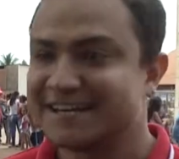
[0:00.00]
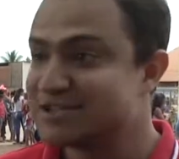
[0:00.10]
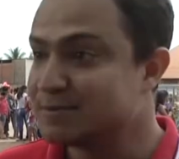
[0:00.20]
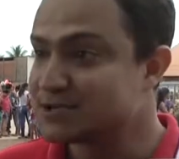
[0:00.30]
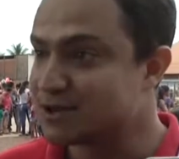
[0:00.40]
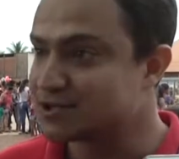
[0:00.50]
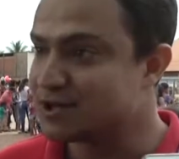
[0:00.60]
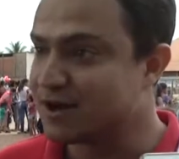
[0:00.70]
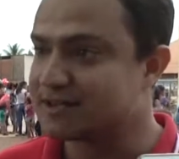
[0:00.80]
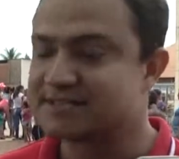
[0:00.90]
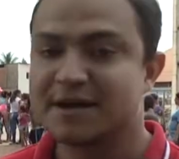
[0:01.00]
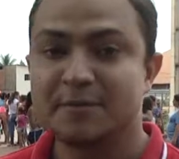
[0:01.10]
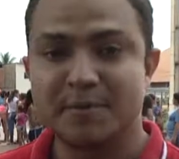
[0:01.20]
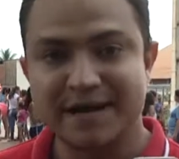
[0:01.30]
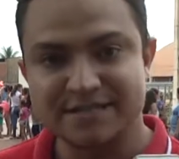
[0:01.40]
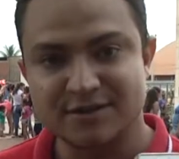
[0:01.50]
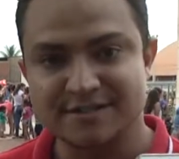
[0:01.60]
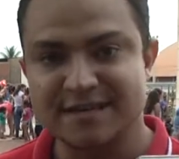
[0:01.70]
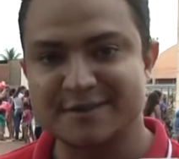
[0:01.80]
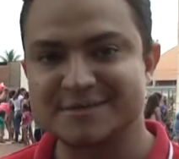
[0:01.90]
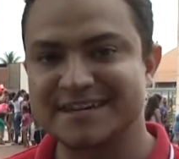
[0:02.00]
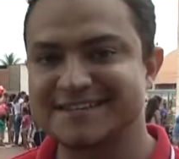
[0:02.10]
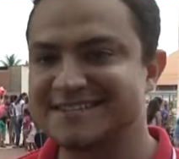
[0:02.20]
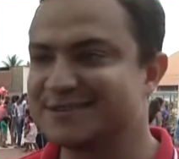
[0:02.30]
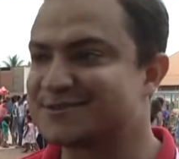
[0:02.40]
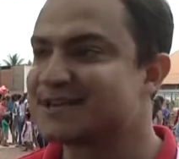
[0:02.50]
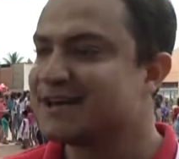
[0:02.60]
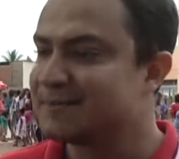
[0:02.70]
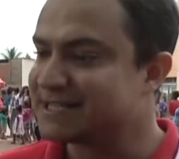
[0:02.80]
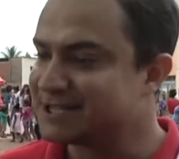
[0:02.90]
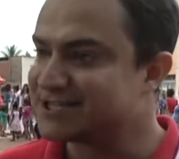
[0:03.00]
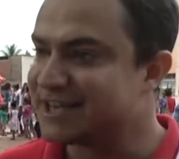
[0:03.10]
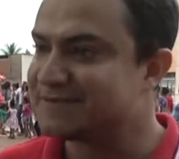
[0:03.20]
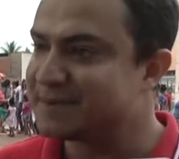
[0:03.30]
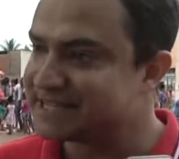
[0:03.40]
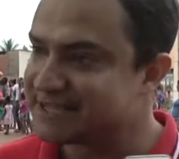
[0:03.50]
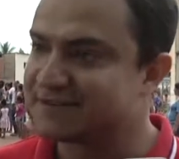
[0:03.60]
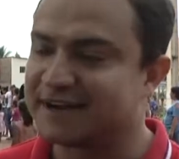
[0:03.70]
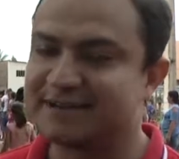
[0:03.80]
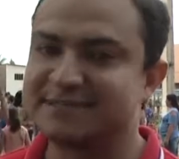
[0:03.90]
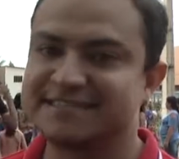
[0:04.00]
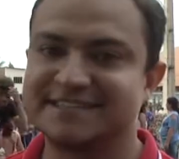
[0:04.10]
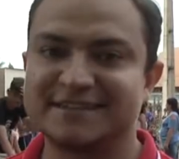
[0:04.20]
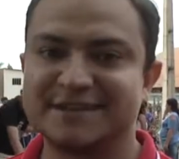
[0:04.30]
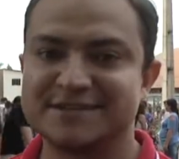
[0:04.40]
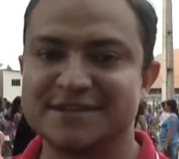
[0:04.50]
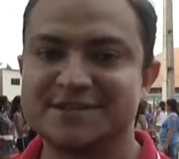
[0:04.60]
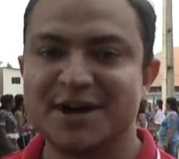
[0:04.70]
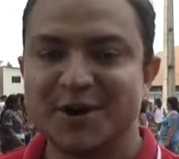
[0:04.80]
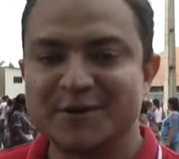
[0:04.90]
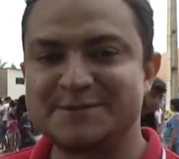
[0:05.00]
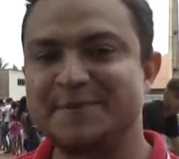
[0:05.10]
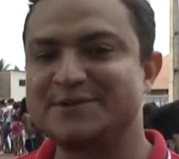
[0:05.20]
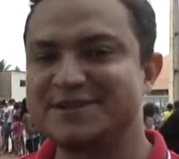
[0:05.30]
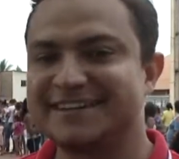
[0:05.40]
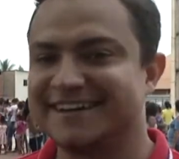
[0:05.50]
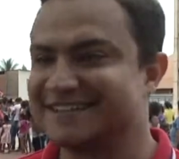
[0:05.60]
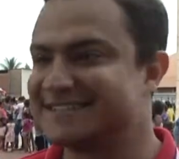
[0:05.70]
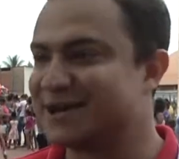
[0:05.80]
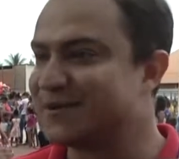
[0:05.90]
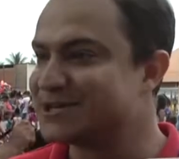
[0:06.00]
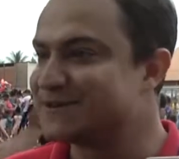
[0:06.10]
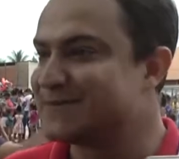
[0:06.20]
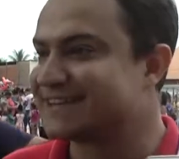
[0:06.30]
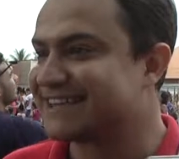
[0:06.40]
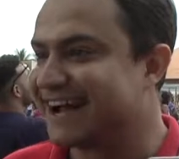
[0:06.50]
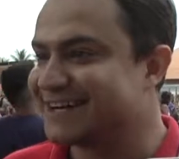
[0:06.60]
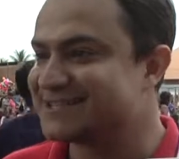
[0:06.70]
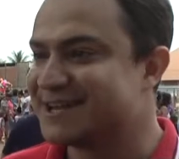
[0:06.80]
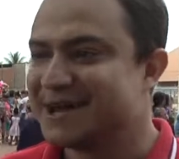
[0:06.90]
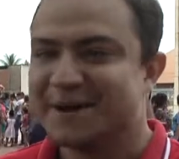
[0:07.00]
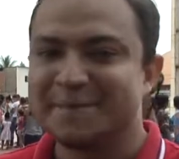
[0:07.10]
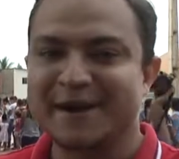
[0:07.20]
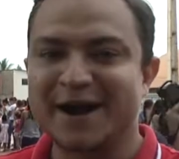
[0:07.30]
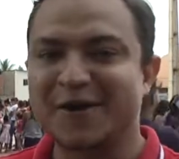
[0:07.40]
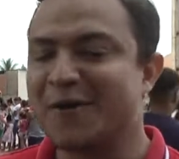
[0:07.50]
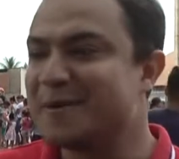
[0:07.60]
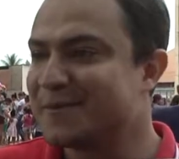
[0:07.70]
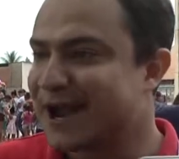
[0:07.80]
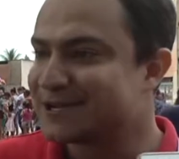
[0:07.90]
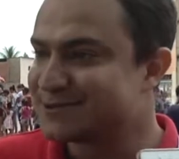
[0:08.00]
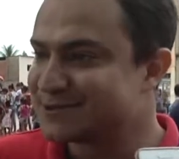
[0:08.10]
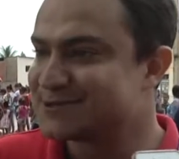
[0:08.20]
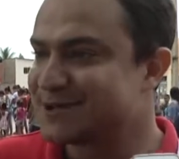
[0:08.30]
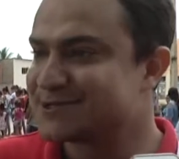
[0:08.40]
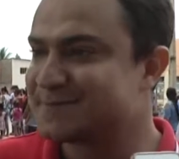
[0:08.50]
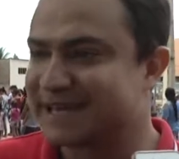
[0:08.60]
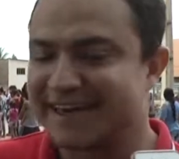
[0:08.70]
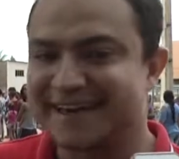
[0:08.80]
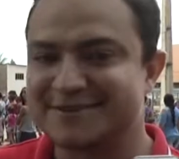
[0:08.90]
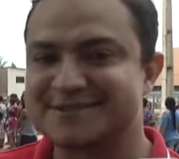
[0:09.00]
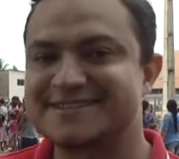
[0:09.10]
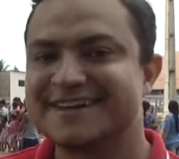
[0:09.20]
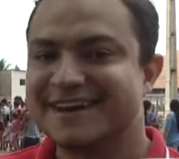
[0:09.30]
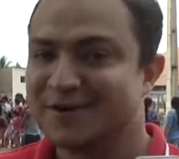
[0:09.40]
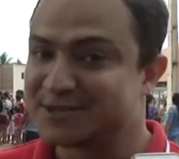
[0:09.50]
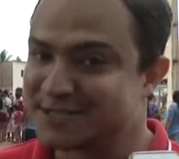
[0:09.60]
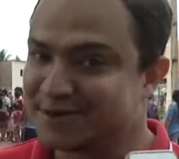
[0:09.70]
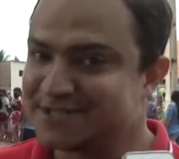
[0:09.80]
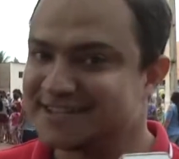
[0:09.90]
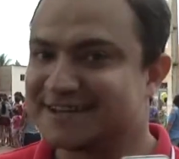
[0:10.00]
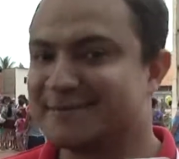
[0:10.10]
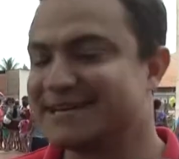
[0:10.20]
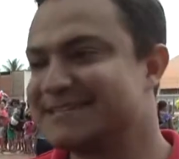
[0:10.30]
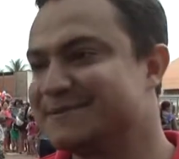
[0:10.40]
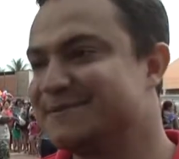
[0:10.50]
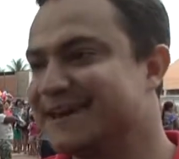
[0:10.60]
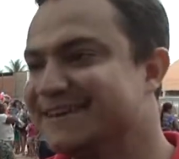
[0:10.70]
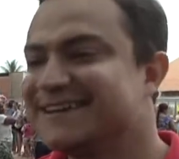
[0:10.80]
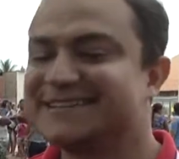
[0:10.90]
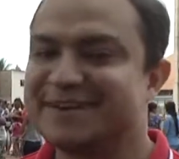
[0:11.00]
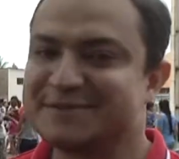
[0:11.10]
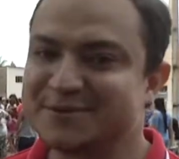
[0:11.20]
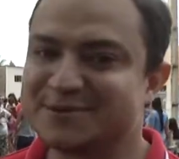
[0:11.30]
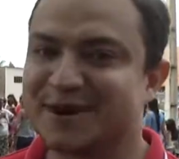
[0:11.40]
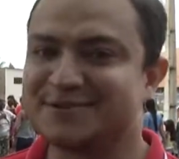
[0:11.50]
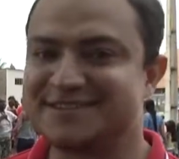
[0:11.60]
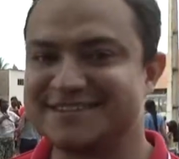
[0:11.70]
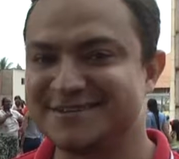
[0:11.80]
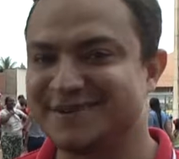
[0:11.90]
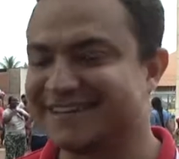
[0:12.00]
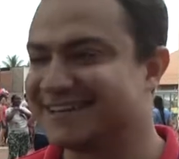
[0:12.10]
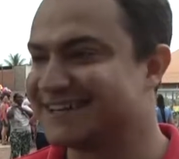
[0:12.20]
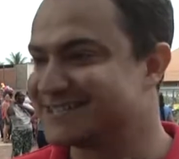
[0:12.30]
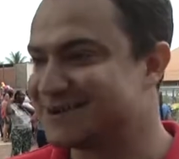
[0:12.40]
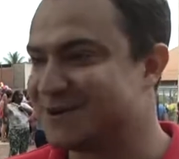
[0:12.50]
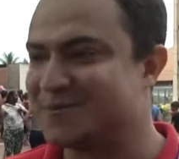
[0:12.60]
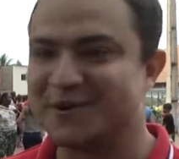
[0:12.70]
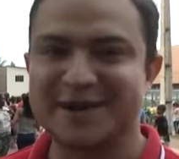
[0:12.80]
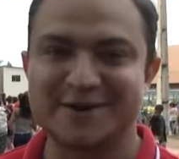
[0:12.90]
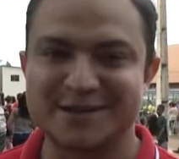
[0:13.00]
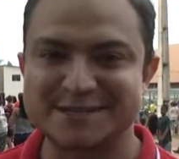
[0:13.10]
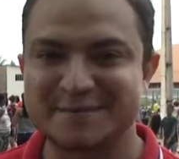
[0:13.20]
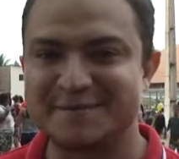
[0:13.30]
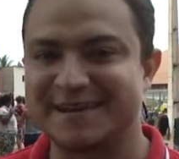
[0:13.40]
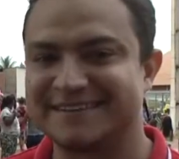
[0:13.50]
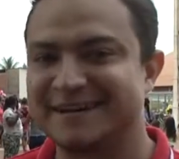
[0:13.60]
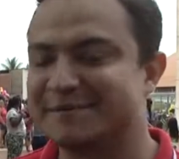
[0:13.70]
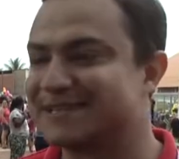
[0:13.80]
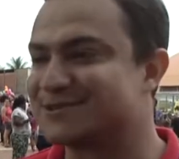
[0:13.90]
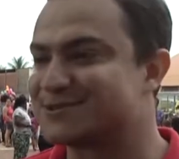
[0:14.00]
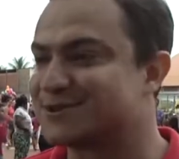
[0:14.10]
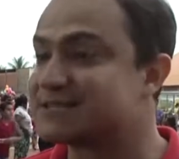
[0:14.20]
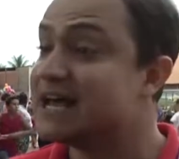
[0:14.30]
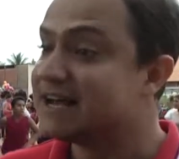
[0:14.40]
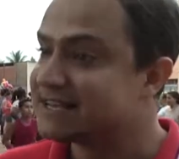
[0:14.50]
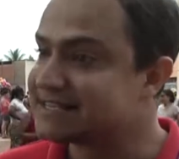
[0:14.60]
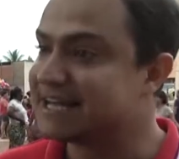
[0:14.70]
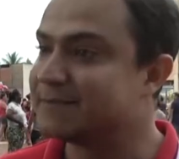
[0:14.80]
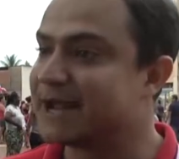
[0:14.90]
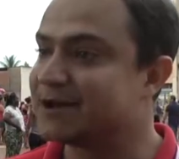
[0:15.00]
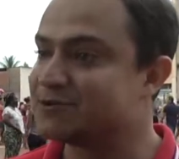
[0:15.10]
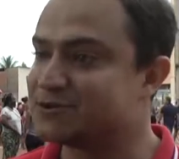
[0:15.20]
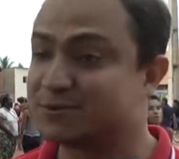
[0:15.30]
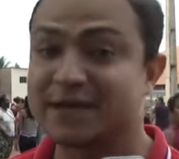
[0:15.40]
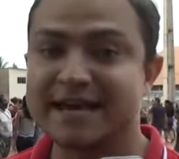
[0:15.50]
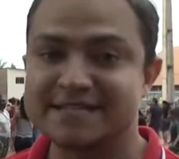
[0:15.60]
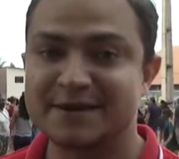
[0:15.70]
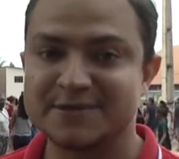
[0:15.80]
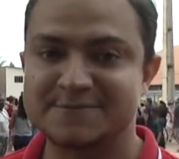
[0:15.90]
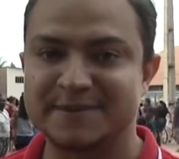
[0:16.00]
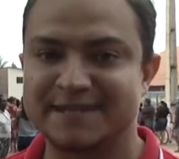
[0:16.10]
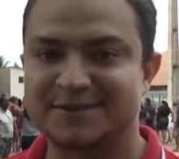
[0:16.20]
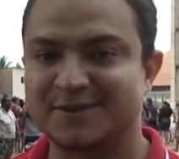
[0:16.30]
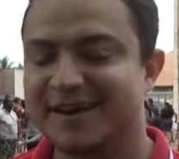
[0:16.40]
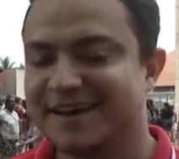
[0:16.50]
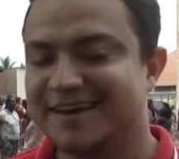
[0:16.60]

Somos todos nós, por mais que nós tenhamos crescidos, mas a gente deve preservar e manter dentro da gente o espírito de criança. Então hoje foi uma tarde para comemorar junto com os nossos pequenos o seu dia, mas também teve muito altinho aí, assim como eu, a nossa primeira dama e tantos outros que celebraram junto. Esse é o espírito.